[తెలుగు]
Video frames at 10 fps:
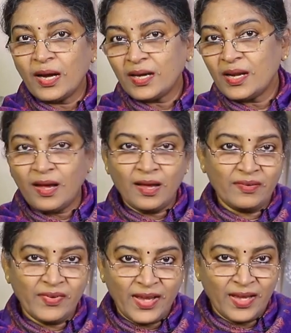అక్కడ
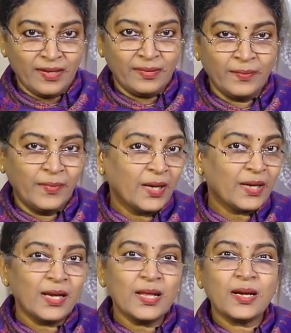ఆర్ వేయాలి
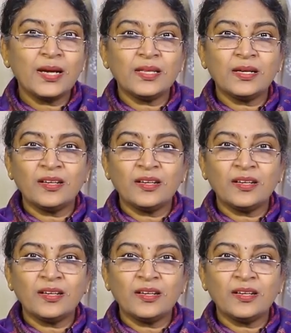కలర్ అనే